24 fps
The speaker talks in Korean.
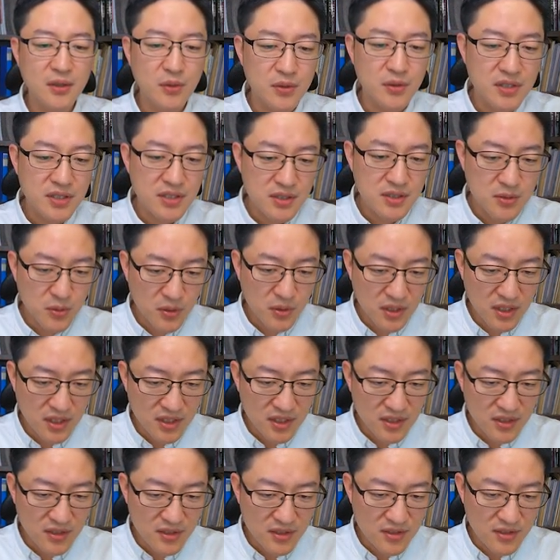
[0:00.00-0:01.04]
요 신속히
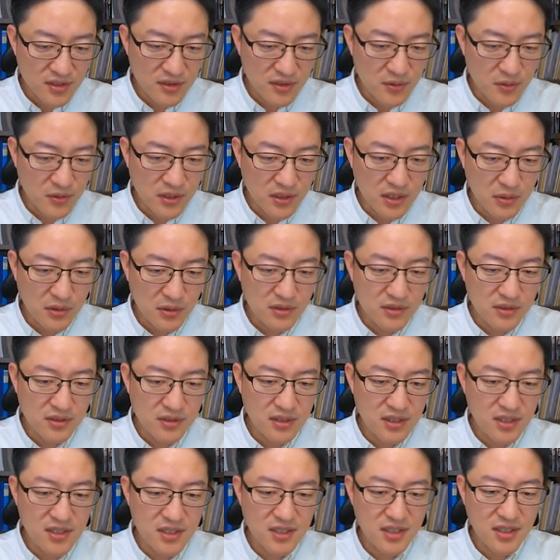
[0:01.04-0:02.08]
틀렸죠? 요 키워드
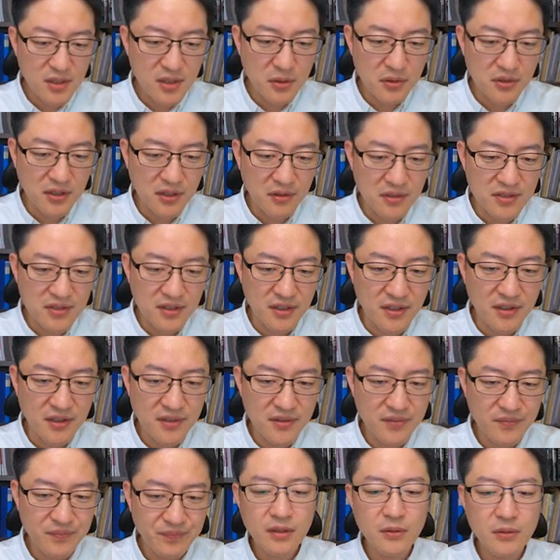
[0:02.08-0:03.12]
틀린 키워드라고
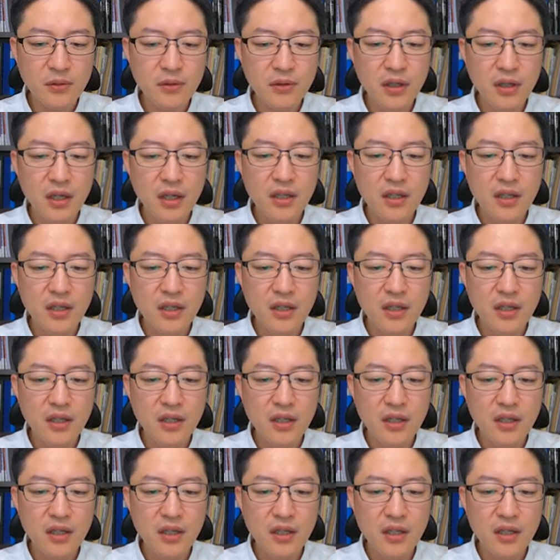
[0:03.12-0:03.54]
했어요. 또